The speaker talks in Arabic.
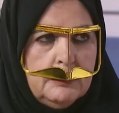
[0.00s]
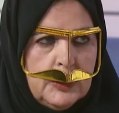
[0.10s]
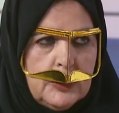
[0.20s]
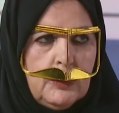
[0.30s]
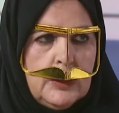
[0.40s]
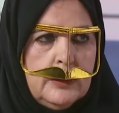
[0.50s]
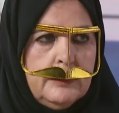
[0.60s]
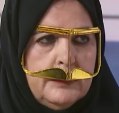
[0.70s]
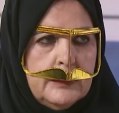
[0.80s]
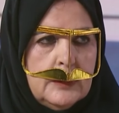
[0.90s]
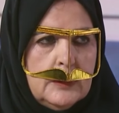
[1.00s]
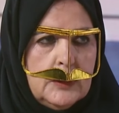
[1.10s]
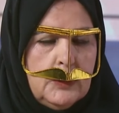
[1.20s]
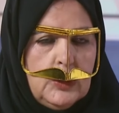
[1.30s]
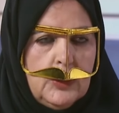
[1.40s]
متطوعة
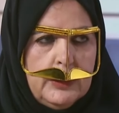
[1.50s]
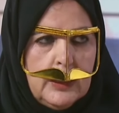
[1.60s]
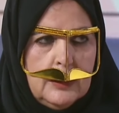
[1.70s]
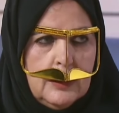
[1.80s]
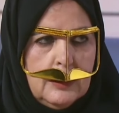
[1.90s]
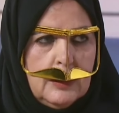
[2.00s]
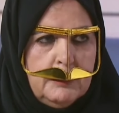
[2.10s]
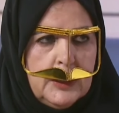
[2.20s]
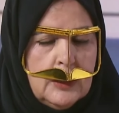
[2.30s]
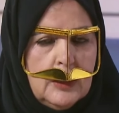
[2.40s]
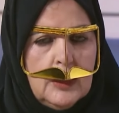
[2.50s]
تطوعي ويا الهلال الأحمر